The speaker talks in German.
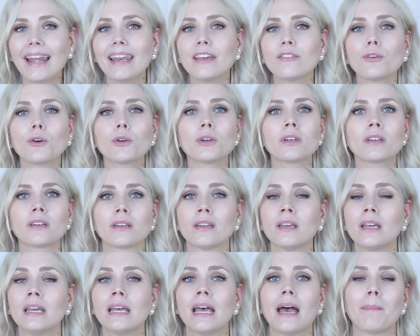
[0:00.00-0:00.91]
alle
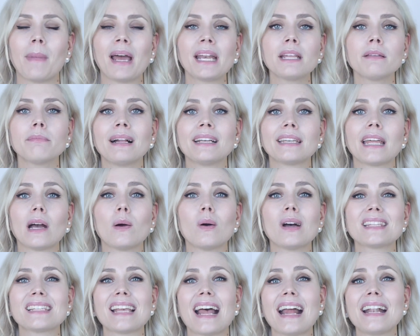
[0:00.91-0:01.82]
Wunden. Manchmal
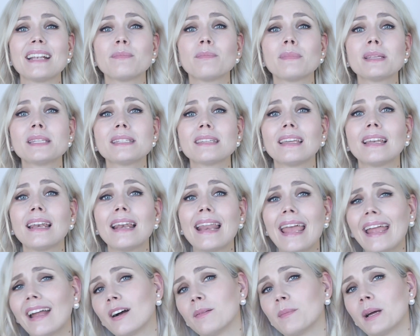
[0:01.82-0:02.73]
dauert es halt ein bisschen
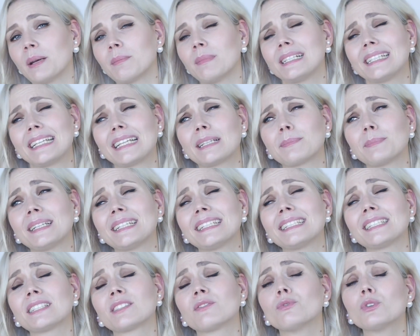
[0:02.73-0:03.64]
länger. Manchmal denkt man,
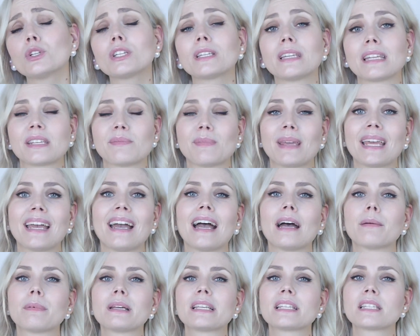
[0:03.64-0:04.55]
es wird nicht mehr,
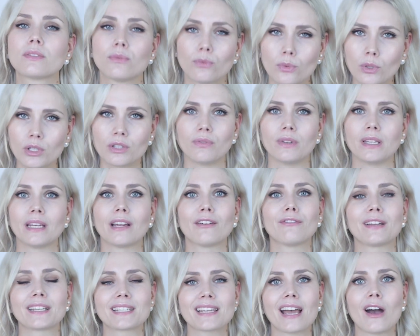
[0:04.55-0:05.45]
aber es wird wieder,
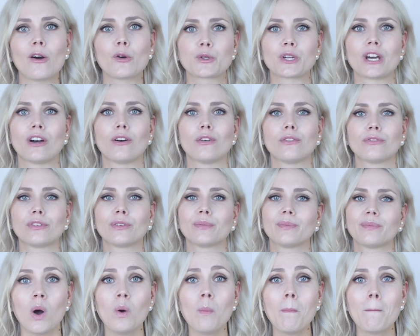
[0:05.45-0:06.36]
vertraut drauf.
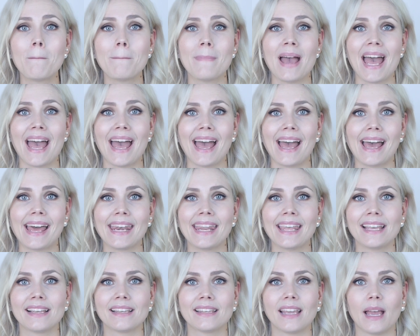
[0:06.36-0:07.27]
Oh man,
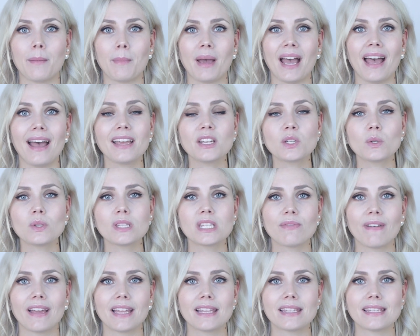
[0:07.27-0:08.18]
ich habe
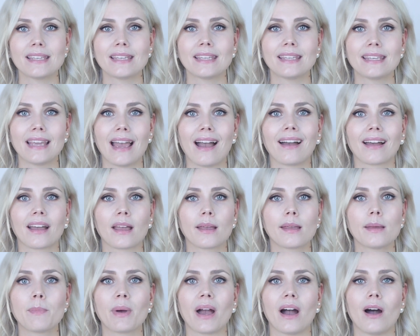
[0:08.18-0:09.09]
28 Jahre
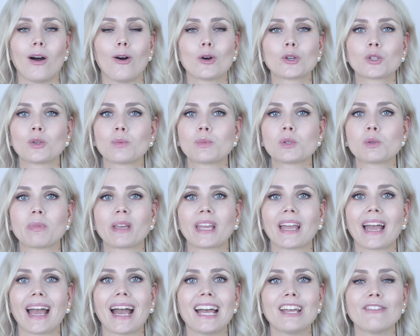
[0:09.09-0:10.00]
gebraucht, um zu
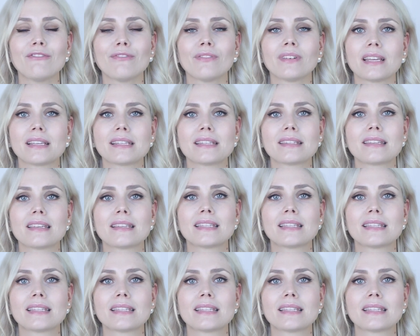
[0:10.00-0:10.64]
begreifen, dass